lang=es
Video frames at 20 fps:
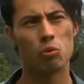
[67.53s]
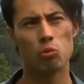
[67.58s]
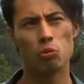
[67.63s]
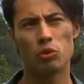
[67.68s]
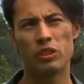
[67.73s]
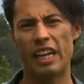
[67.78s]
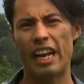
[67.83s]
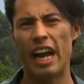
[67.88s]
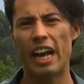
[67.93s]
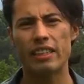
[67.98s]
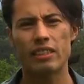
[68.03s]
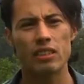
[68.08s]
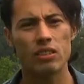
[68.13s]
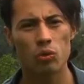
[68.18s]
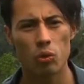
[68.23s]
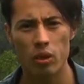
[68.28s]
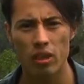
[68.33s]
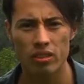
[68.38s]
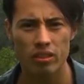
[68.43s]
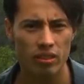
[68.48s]
un Cerati,
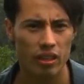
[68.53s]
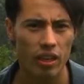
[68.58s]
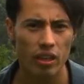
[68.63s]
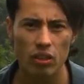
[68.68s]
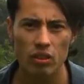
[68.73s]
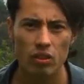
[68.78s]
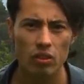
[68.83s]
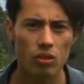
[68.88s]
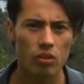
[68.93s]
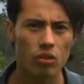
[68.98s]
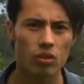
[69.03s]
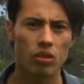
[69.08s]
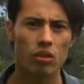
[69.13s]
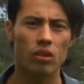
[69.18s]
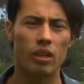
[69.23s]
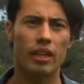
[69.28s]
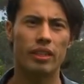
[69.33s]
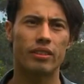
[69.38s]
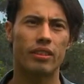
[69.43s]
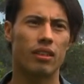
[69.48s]
Soda Stereo,
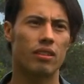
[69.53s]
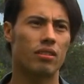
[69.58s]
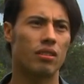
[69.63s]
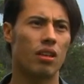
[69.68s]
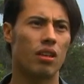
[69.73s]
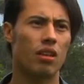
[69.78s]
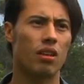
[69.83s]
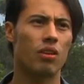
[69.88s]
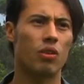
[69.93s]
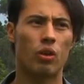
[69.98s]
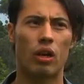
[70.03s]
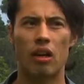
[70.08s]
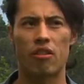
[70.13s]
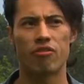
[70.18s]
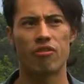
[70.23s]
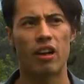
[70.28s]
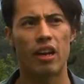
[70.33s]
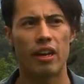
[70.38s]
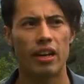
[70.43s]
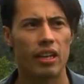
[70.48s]
Letras a Los
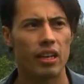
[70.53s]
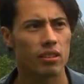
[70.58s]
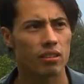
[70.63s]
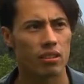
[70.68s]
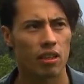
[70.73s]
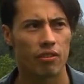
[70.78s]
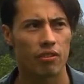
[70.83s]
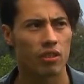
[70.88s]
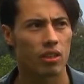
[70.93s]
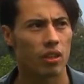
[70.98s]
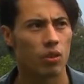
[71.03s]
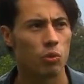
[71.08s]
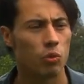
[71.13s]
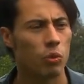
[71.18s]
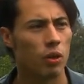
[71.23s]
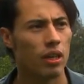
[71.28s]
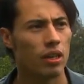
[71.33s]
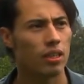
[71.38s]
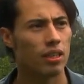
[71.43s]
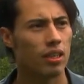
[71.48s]
Caifanes, Café
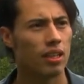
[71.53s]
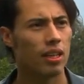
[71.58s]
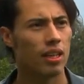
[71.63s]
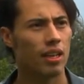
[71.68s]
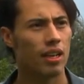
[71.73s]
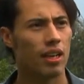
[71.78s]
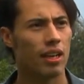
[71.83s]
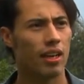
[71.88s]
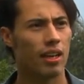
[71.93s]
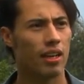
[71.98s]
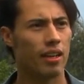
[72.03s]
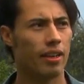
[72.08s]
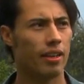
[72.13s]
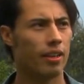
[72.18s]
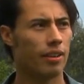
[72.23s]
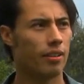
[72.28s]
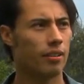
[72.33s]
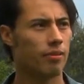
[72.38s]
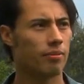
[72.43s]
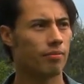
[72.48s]
Tacuba.
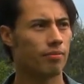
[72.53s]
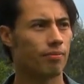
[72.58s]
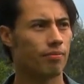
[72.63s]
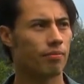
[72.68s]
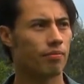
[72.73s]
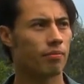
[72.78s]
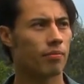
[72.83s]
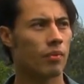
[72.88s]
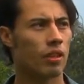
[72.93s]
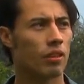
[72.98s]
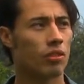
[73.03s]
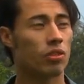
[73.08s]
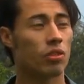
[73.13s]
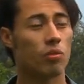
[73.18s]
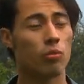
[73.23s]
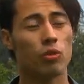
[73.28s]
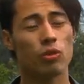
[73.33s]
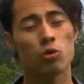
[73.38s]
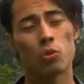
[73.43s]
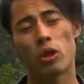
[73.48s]
Em,
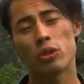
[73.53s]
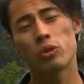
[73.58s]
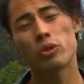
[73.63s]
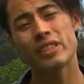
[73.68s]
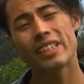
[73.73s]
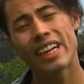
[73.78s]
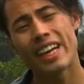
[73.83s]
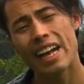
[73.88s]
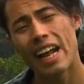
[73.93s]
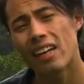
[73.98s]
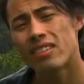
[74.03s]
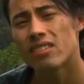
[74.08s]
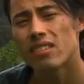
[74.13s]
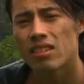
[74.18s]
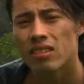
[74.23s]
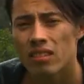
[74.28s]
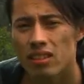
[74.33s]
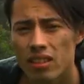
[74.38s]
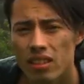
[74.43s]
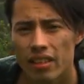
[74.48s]
somos cuatro
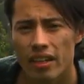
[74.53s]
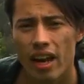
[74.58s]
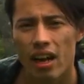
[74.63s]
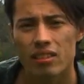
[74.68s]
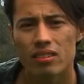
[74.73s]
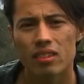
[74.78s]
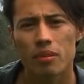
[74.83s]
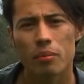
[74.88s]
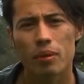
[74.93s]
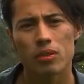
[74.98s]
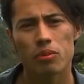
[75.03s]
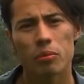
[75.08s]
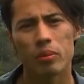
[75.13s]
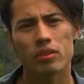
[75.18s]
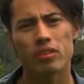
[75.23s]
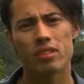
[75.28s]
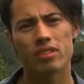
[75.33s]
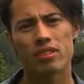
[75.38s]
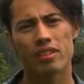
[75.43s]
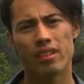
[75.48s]
integrantes y nace más o
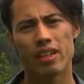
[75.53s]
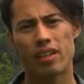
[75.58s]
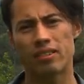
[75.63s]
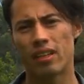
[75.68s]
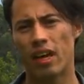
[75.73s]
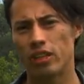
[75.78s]
menos hace tres